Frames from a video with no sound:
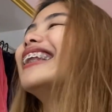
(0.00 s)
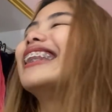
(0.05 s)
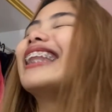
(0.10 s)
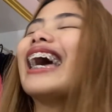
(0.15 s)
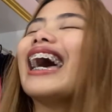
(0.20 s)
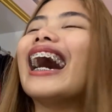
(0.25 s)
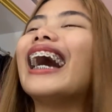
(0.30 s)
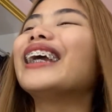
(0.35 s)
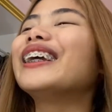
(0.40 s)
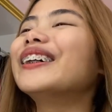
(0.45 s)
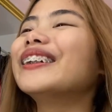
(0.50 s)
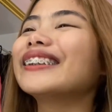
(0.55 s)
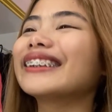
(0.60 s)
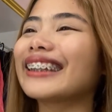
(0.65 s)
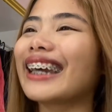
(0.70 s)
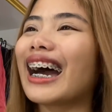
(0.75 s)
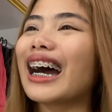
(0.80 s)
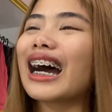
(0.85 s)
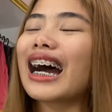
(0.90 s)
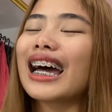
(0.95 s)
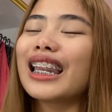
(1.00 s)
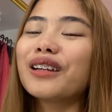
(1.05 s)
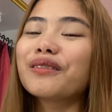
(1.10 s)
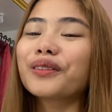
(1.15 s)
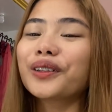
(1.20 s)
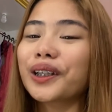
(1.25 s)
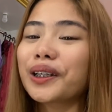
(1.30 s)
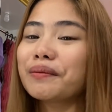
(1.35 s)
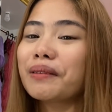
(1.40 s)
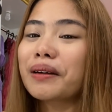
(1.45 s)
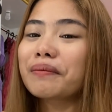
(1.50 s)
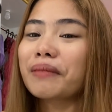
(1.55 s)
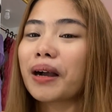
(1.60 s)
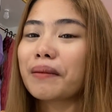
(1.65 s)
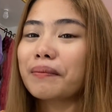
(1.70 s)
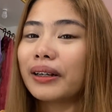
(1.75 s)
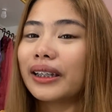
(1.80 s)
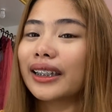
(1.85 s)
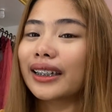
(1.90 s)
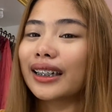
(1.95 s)
Hindi, ayun nga, alam ko namang
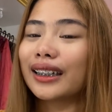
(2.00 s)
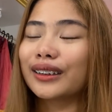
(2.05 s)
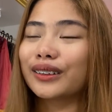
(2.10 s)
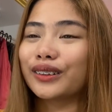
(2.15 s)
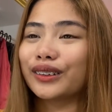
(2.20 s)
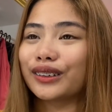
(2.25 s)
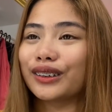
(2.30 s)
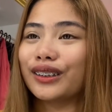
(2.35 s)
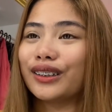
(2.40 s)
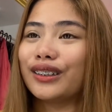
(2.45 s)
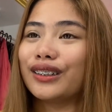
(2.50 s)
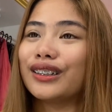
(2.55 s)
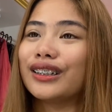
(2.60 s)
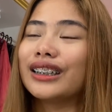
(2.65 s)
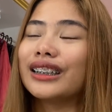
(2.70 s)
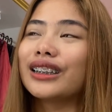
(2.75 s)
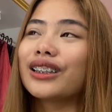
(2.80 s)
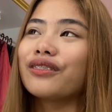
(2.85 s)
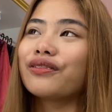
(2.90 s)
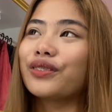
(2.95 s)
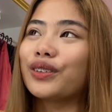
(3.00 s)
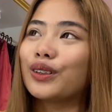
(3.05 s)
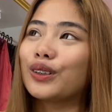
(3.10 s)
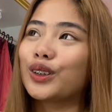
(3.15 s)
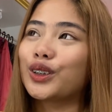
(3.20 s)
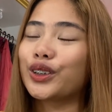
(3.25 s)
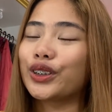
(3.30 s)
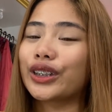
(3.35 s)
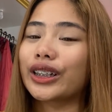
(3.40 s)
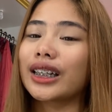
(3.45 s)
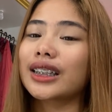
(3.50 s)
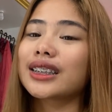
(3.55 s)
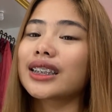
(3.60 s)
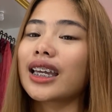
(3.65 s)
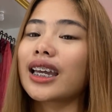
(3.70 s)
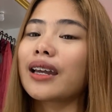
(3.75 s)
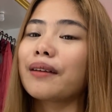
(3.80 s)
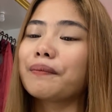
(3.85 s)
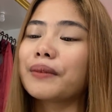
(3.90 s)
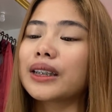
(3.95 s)
babalikan ko to in the future
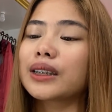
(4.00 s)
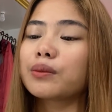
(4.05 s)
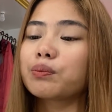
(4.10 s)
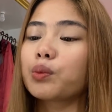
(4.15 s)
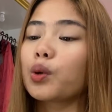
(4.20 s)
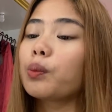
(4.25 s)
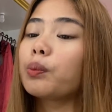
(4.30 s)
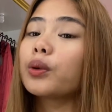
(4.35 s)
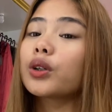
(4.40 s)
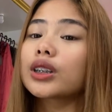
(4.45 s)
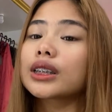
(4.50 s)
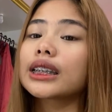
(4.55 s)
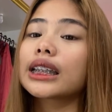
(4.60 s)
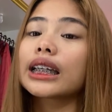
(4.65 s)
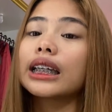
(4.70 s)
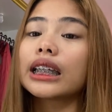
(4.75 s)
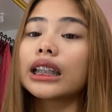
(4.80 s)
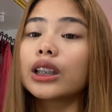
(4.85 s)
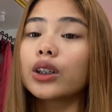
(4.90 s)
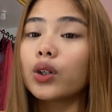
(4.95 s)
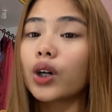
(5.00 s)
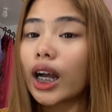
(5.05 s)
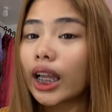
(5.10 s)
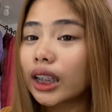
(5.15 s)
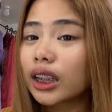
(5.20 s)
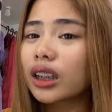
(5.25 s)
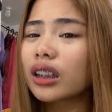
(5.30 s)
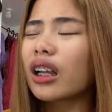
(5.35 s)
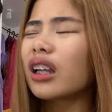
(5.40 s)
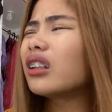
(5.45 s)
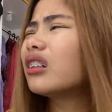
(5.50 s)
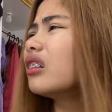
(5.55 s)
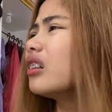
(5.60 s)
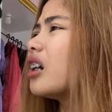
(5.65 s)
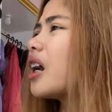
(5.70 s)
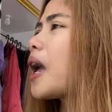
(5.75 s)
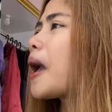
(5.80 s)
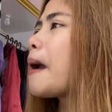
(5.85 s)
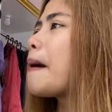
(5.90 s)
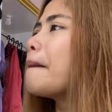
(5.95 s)
kasi mas pupursigiduhan, ano?
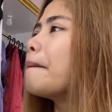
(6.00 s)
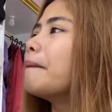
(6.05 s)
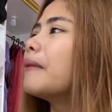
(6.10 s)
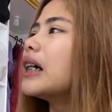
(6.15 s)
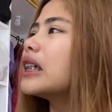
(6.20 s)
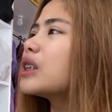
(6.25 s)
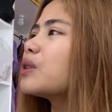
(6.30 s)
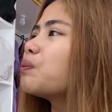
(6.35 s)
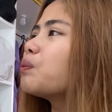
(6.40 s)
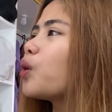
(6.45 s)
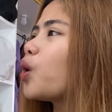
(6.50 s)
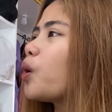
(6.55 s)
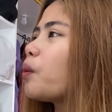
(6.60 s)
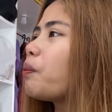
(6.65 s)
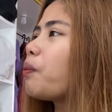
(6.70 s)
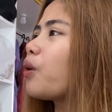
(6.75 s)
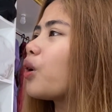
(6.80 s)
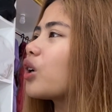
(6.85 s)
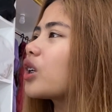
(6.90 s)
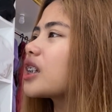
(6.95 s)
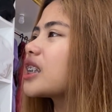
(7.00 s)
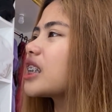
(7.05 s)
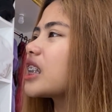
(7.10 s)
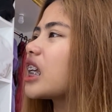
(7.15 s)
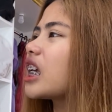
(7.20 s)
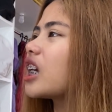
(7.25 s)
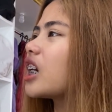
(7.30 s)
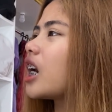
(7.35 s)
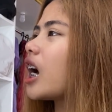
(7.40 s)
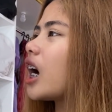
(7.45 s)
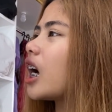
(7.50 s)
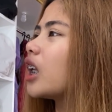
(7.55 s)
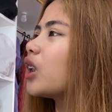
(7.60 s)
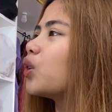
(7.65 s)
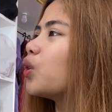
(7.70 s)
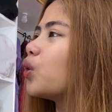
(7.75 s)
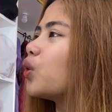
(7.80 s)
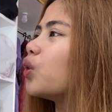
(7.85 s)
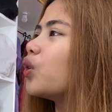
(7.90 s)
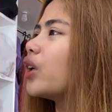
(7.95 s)
Mas
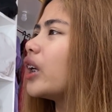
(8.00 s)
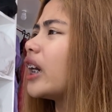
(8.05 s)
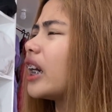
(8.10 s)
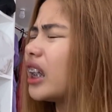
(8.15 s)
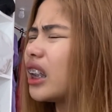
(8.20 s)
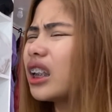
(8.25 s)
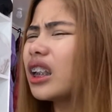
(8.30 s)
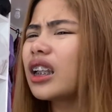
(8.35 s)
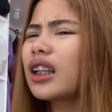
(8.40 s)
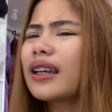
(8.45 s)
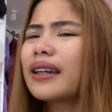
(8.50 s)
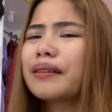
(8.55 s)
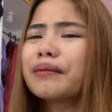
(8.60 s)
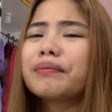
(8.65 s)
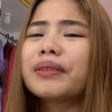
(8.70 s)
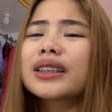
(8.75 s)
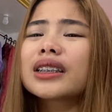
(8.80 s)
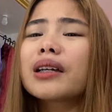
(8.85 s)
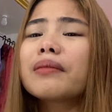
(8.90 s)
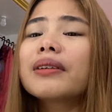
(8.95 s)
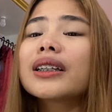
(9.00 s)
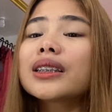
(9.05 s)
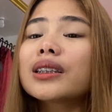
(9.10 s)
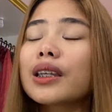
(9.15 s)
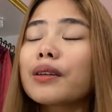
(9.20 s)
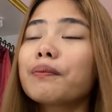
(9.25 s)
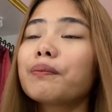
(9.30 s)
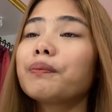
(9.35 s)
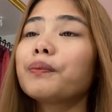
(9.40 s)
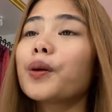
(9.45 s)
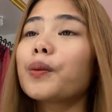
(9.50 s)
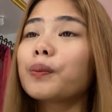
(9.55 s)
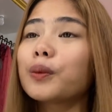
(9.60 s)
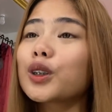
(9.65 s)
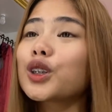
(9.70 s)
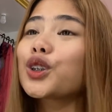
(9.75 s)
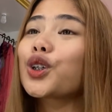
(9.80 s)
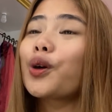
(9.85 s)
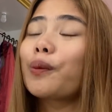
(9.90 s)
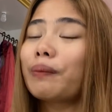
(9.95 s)
pupursigaduhin. Basta mas
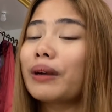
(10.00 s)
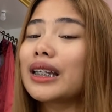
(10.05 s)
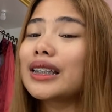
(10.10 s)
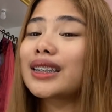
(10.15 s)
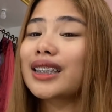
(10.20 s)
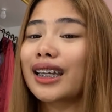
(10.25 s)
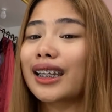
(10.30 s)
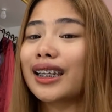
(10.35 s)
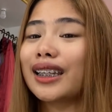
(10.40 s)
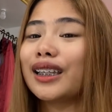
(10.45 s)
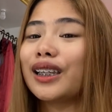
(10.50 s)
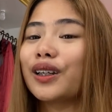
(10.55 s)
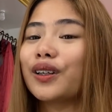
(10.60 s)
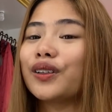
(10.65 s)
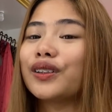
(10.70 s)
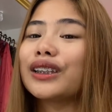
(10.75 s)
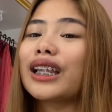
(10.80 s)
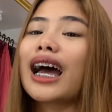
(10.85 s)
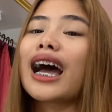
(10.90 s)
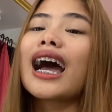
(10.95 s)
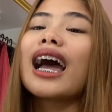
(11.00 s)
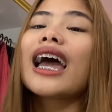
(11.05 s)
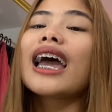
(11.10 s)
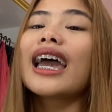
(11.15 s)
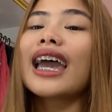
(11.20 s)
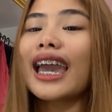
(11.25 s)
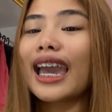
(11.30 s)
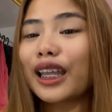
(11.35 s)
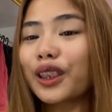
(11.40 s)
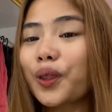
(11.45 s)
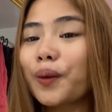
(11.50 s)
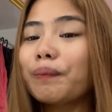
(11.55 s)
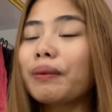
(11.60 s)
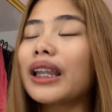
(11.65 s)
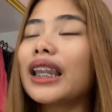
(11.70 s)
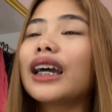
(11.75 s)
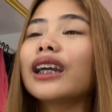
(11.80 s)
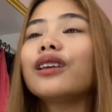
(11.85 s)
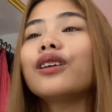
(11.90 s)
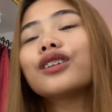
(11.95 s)
ipupush ko pa yung sarili ko na eto
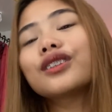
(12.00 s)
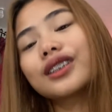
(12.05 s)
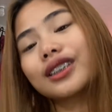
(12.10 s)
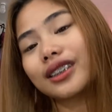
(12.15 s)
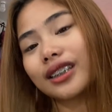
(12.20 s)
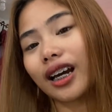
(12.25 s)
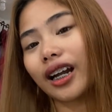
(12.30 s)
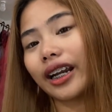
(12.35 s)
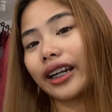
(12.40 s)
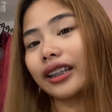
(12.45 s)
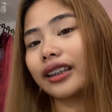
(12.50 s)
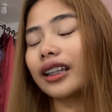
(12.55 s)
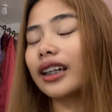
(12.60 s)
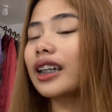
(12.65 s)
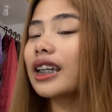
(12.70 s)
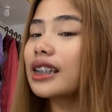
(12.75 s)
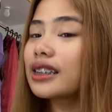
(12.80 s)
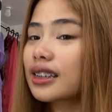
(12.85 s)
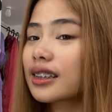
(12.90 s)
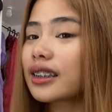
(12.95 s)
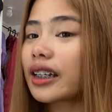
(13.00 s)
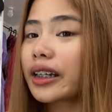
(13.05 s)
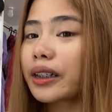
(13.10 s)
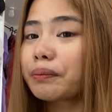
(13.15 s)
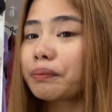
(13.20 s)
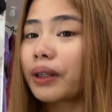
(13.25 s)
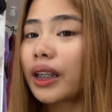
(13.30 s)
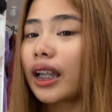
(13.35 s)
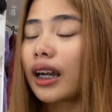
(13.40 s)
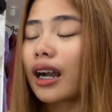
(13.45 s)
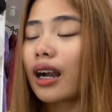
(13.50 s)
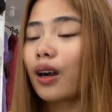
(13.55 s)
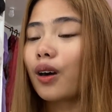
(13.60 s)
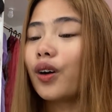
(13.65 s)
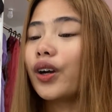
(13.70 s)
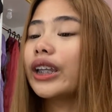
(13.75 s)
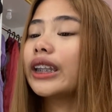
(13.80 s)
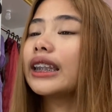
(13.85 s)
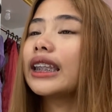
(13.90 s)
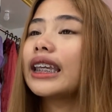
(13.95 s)
pa lang yung start, nag i start pa lang
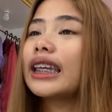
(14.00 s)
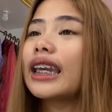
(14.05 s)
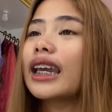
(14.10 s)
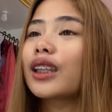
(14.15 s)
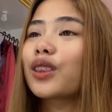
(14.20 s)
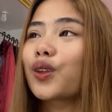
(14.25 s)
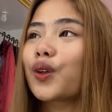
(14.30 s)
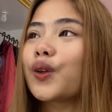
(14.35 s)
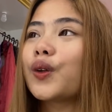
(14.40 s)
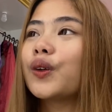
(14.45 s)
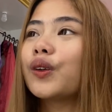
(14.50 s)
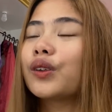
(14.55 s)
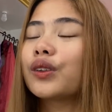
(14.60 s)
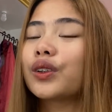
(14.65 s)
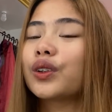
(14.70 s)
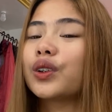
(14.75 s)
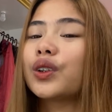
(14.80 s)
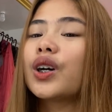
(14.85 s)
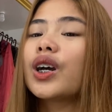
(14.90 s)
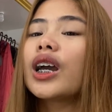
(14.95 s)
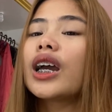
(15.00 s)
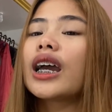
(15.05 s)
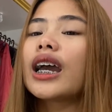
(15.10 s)
ako, hindi eto yung